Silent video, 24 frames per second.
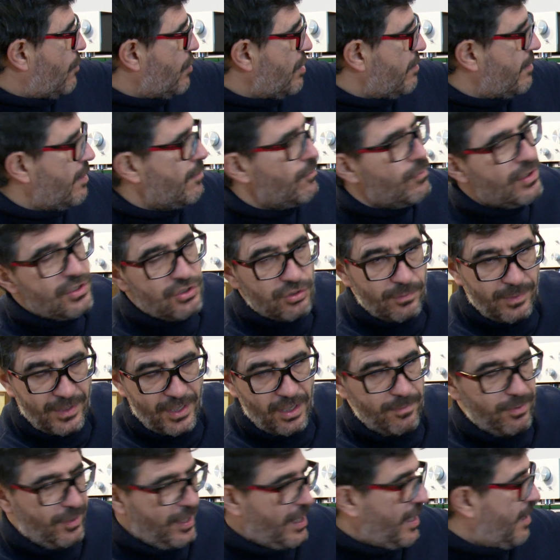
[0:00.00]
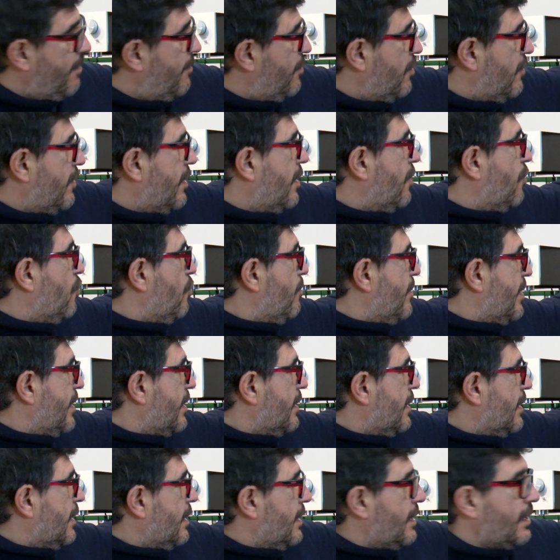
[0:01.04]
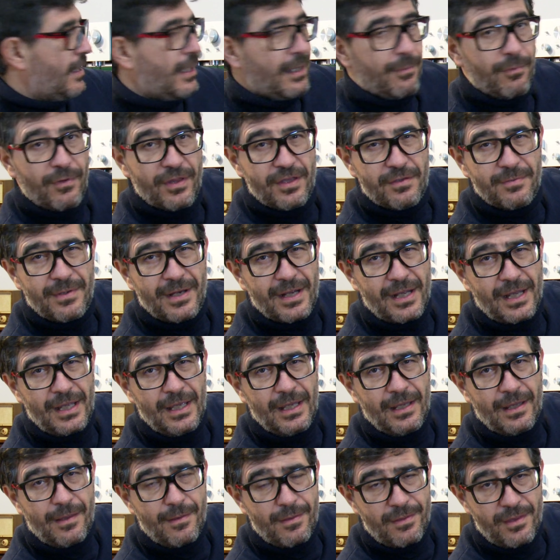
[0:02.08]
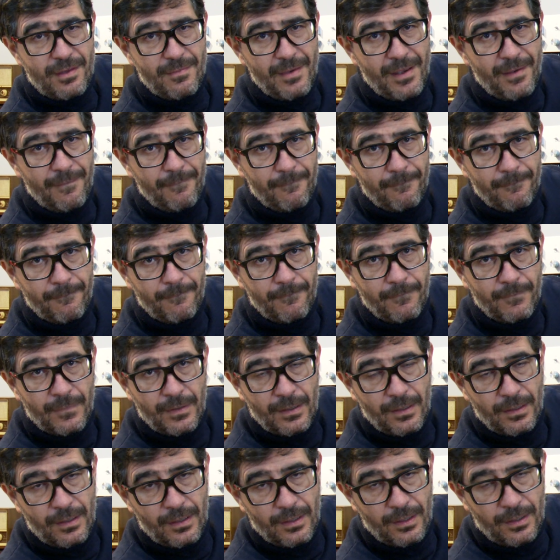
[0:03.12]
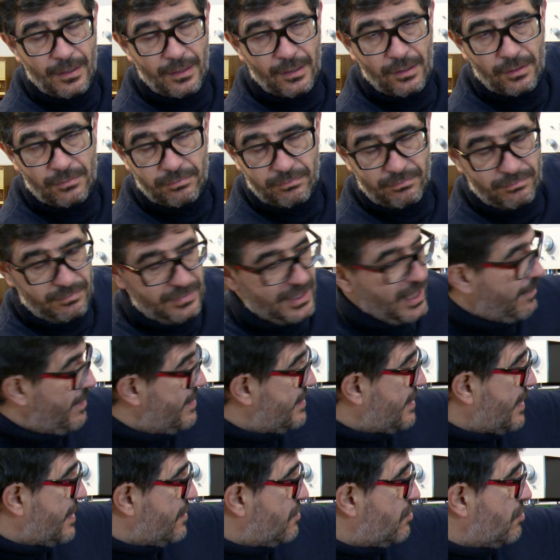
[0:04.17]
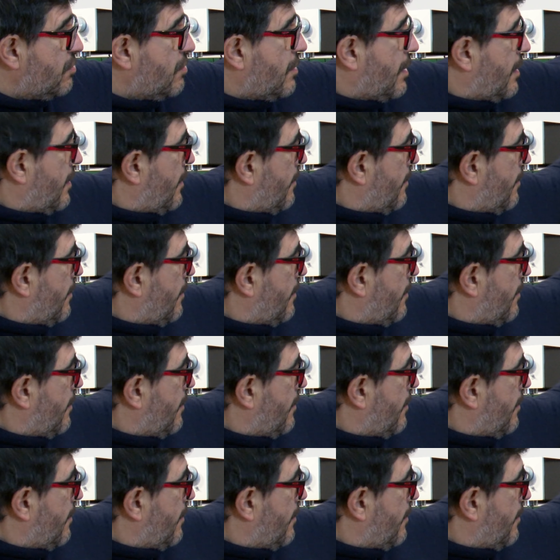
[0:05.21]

a un nivel muy superior, por ejemplo, del Lumin, que podéis ver aquí encima. Ya veis que esto